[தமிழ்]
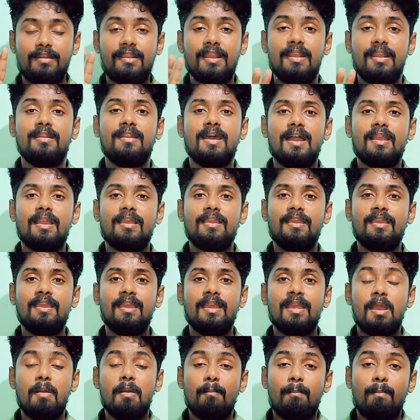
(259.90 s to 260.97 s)
ட்ரெண்டாக்கி
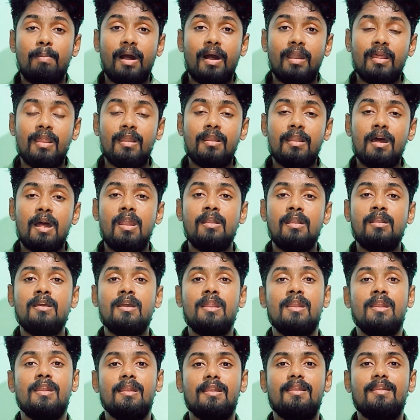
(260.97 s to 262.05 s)
பல
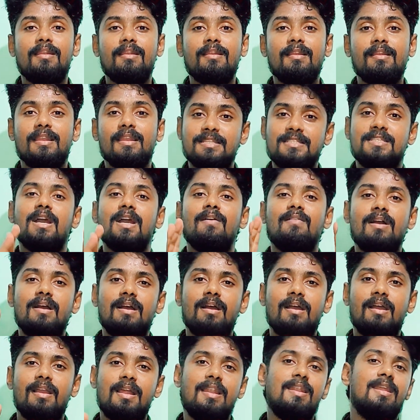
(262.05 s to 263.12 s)
நாடுகள் ரஷ்யாவை
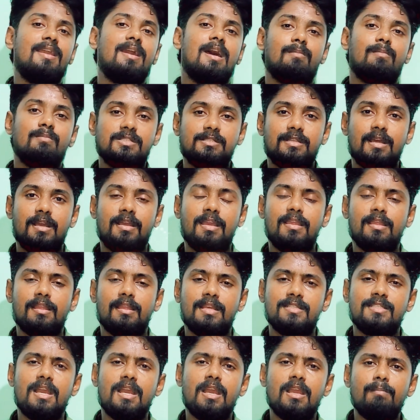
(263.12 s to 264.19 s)
கண்டிக்க ஆரம்பிச்சிட்டாங்க இது
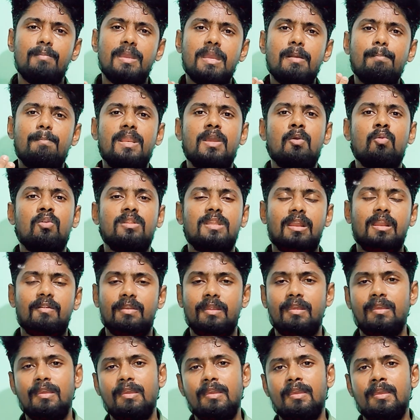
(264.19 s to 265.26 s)
ரஷ்யாவுக்கு மிகப்பெரிய ஒரு
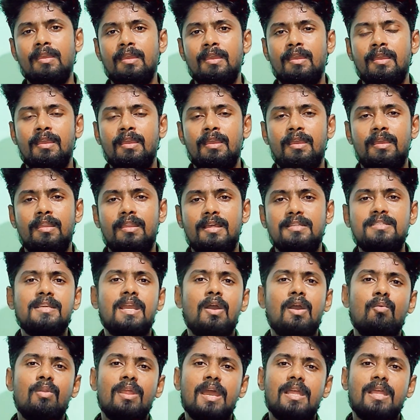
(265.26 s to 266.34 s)
தலைவலி
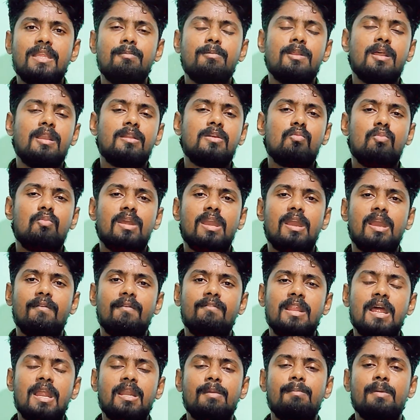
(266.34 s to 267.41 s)
ரஷ்யாவுடைய அதிபராக இருக்கக்கூடிய
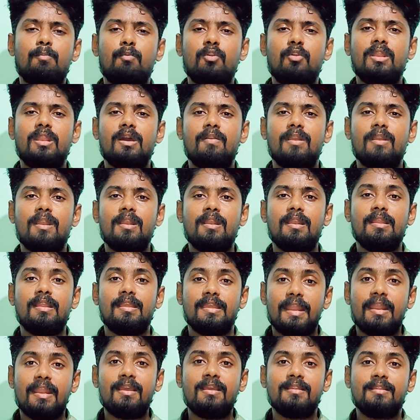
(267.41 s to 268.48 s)
விளாடிமிர் புட்டின் அவர்கள்
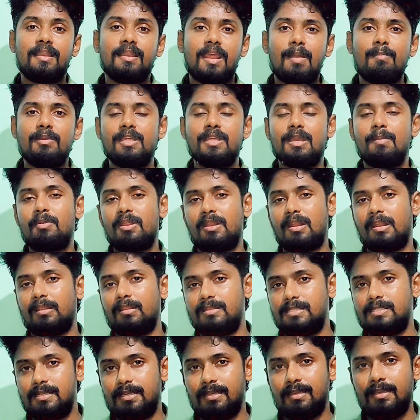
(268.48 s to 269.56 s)
எனக்கு தெரியாம இது எப்படி
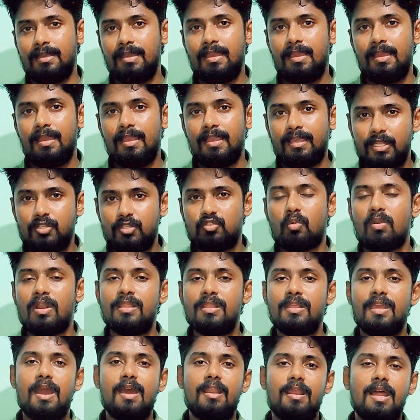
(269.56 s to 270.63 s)
நடந்துச்சு இதை
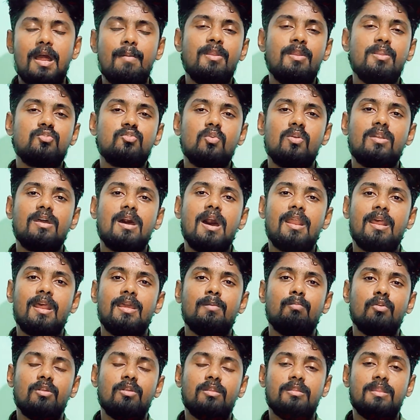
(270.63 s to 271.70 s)
சொன்னது யாரு அப்படின்னு சொல்லிட்டு
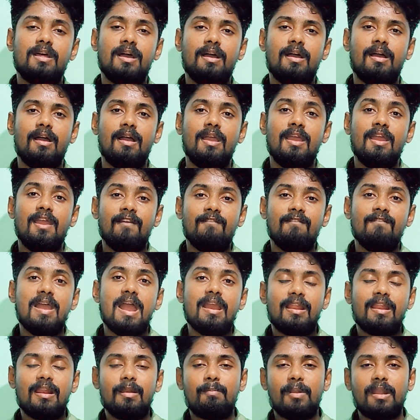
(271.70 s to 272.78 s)
ஆராயும் பொழுதுதான்
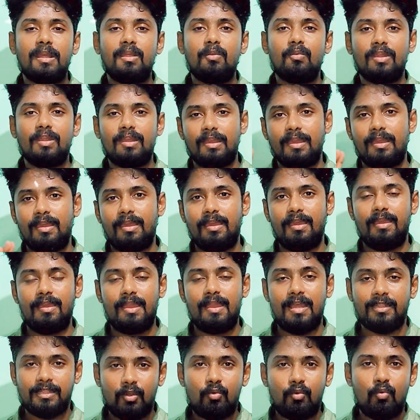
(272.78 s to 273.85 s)
வேகன் படையினுடைய
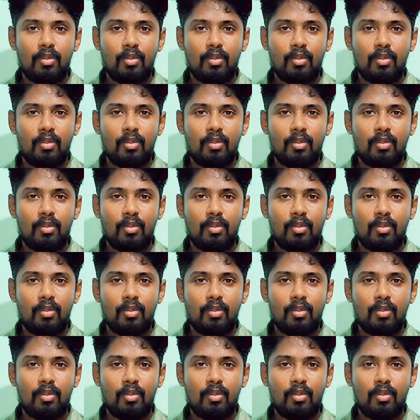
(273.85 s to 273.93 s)
அந்த